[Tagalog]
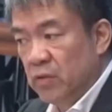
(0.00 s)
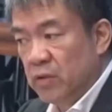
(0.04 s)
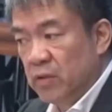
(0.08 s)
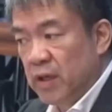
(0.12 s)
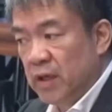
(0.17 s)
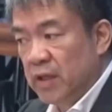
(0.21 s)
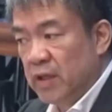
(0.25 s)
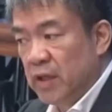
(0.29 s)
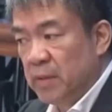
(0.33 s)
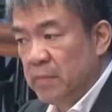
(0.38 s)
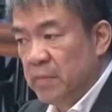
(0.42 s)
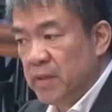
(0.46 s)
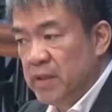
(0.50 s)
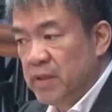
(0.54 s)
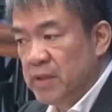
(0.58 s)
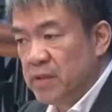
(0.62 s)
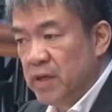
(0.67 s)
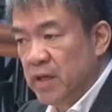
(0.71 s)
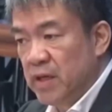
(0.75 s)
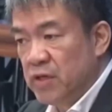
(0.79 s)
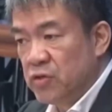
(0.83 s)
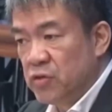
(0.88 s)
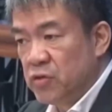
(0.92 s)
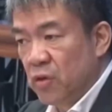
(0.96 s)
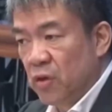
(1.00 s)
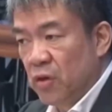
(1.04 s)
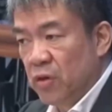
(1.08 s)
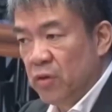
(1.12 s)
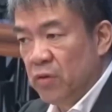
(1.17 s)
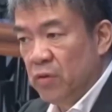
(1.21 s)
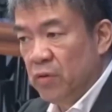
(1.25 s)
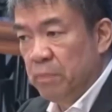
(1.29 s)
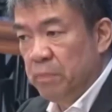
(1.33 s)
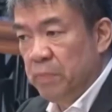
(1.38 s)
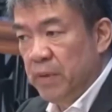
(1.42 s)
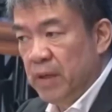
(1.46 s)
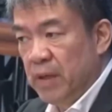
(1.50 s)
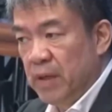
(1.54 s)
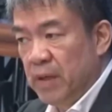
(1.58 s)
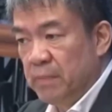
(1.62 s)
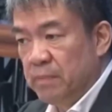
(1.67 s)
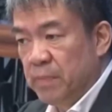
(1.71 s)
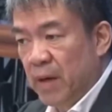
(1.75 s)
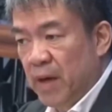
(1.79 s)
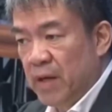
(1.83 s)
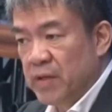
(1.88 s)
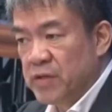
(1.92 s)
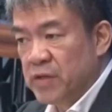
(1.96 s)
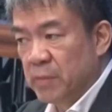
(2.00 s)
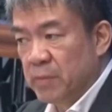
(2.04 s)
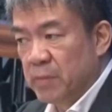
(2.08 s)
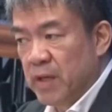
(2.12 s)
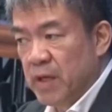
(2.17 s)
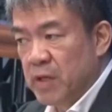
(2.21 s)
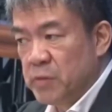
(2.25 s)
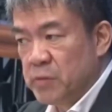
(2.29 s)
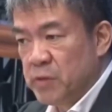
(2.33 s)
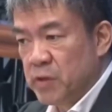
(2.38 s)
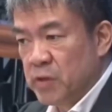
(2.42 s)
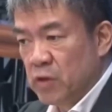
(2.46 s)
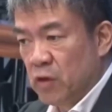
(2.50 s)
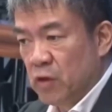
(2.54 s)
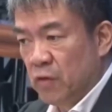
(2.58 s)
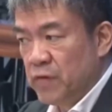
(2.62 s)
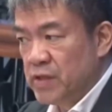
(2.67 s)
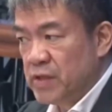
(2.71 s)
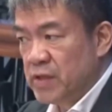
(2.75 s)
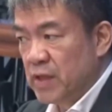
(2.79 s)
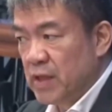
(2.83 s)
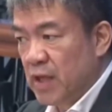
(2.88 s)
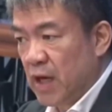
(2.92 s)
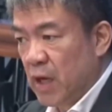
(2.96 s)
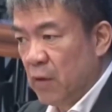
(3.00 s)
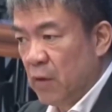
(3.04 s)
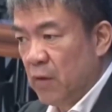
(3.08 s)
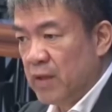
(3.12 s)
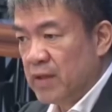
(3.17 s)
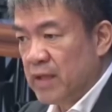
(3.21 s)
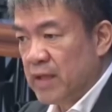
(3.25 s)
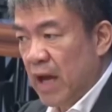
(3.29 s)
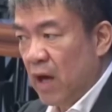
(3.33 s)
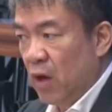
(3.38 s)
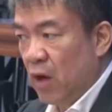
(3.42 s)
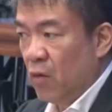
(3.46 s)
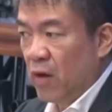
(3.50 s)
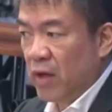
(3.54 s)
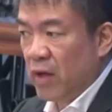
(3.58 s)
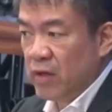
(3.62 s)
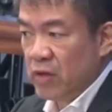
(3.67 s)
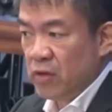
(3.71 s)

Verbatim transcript: the Duterte administration, yung P- project management office sa dalawang tao,